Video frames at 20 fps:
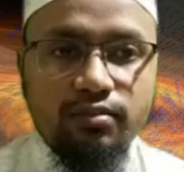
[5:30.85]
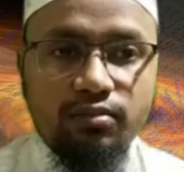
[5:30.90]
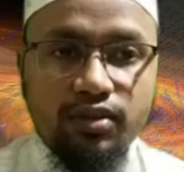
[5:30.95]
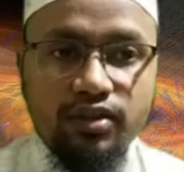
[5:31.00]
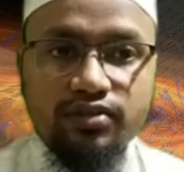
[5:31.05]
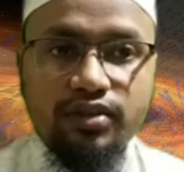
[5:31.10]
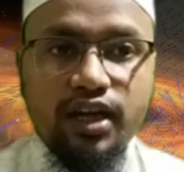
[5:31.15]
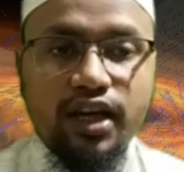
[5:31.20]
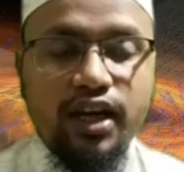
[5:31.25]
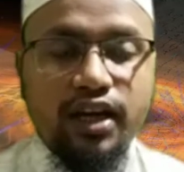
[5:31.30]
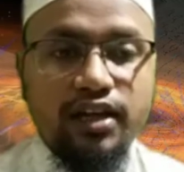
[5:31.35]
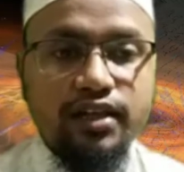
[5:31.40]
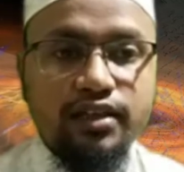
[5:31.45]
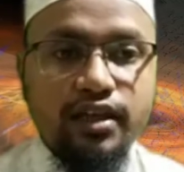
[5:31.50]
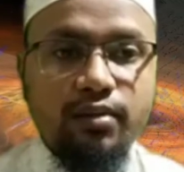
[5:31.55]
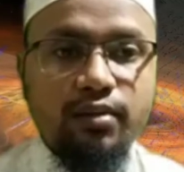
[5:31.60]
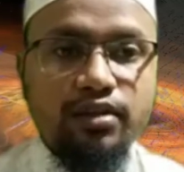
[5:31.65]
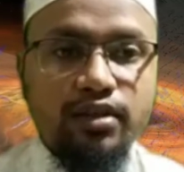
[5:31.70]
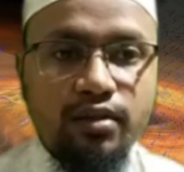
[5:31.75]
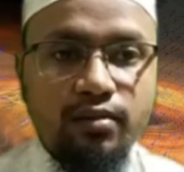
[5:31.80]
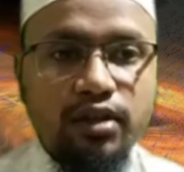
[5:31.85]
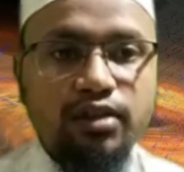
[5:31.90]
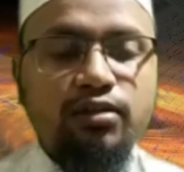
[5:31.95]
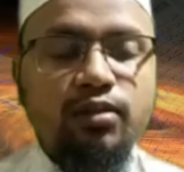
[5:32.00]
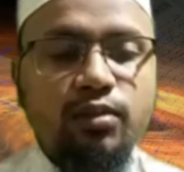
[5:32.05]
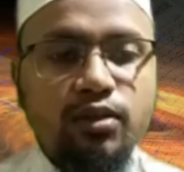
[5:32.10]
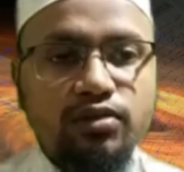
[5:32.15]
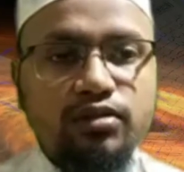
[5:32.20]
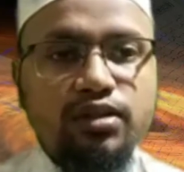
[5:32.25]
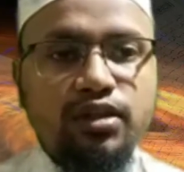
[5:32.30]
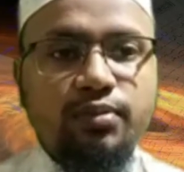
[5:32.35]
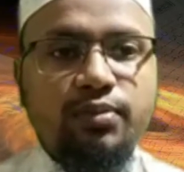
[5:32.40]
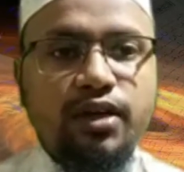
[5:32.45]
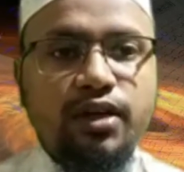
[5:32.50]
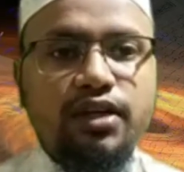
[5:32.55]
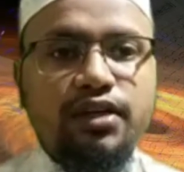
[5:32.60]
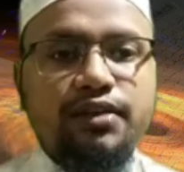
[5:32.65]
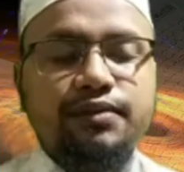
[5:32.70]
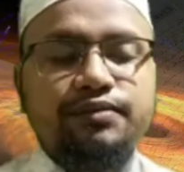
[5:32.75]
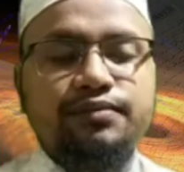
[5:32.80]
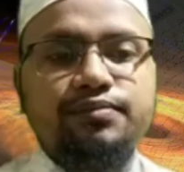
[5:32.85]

ব্রিসালা কিতাবতের মাধ্যমেও দিতে পারে